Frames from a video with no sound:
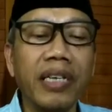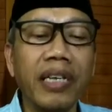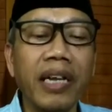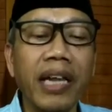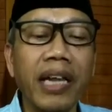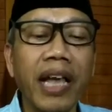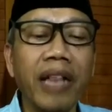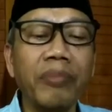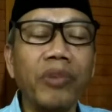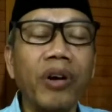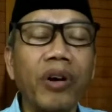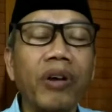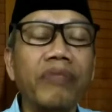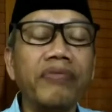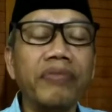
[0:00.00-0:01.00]
realm
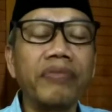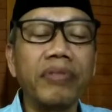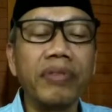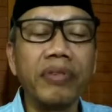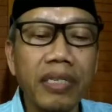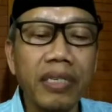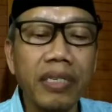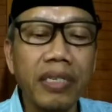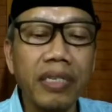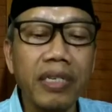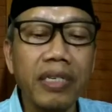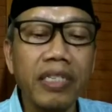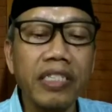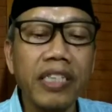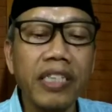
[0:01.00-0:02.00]
of
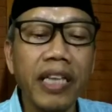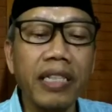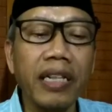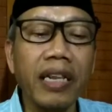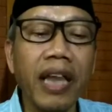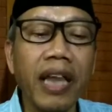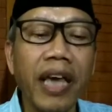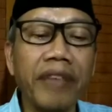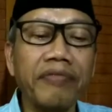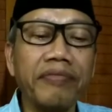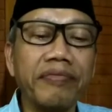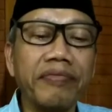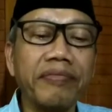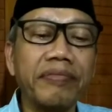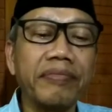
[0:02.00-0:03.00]
set
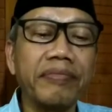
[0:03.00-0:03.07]
life.